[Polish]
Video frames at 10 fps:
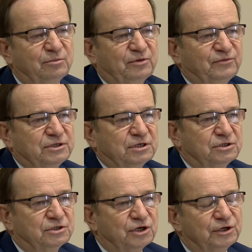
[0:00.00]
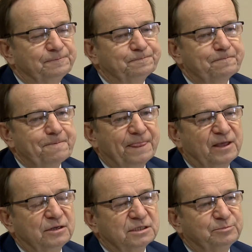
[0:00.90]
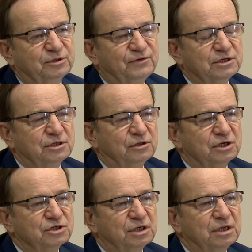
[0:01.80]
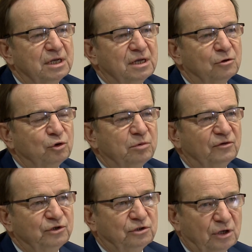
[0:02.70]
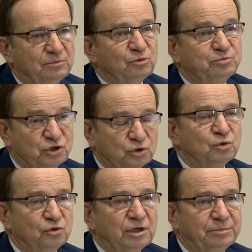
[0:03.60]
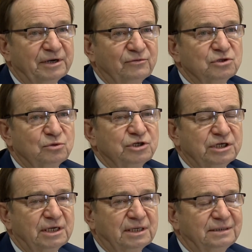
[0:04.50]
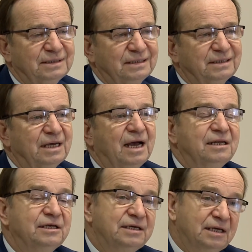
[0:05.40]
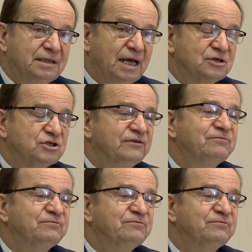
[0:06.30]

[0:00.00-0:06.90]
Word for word: powiedzieć, że mm, jest potwierdzone, że klubowi temu przysługuje prawo zgłoszenia kandydata, ale jednakże w